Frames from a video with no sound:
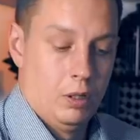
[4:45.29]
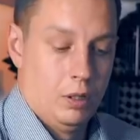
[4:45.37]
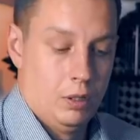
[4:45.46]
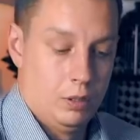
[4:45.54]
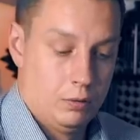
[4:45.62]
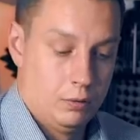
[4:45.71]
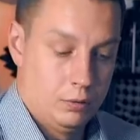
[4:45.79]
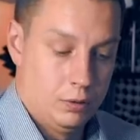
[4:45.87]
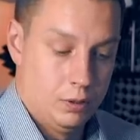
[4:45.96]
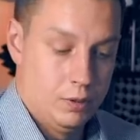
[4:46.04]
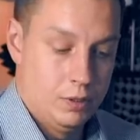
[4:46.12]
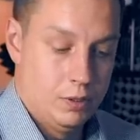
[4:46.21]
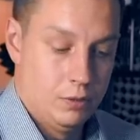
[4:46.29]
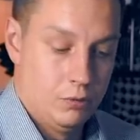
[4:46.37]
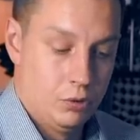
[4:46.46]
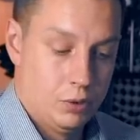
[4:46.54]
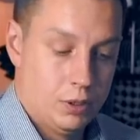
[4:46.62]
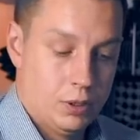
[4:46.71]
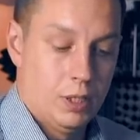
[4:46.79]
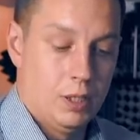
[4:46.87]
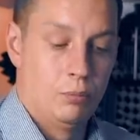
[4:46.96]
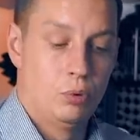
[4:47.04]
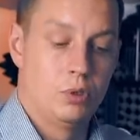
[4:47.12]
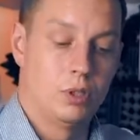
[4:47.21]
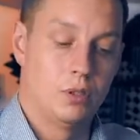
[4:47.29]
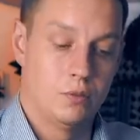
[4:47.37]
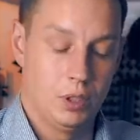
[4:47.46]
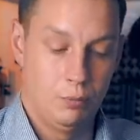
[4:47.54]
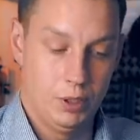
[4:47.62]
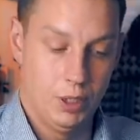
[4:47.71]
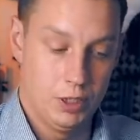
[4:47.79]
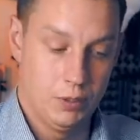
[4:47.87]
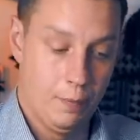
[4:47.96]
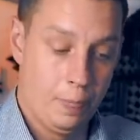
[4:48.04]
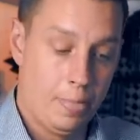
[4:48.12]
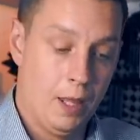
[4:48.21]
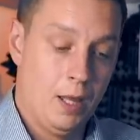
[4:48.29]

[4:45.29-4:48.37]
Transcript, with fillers: Э, соответственно, вот так будет это взаимодействие.